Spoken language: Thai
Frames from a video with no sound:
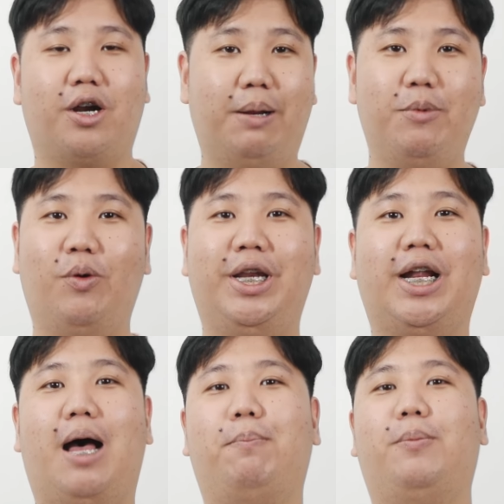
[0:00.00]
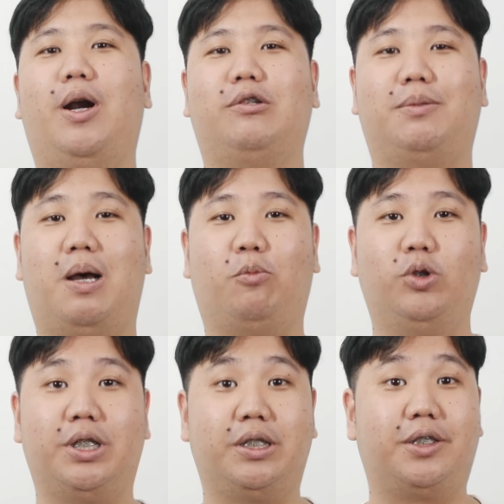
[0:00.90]
คลิปในวันนี้นะครับ เราจะมาพู
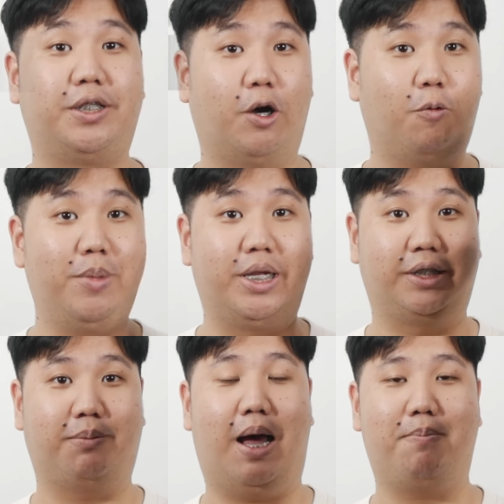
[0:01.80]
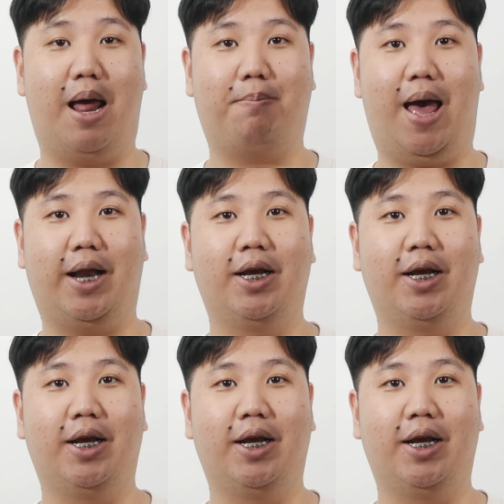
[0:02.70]
ดถึงเสี่ยวมีสมาร์ทแบนด์